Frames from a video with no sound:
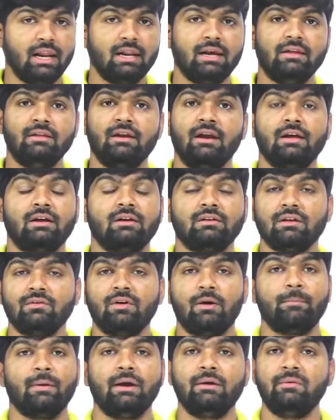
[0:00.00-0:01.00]
నాలుగైదు నెలల
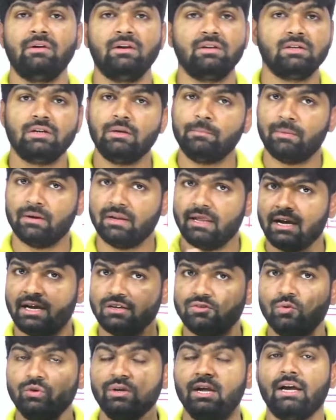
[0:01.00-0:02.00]
క్రితం అపాయింట్మెంట్ ఇచ్చారు
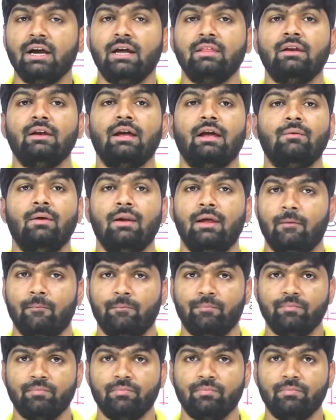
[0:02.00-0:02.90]
ఇప్పటిదాకా సోనియా గాంధీని కలవలే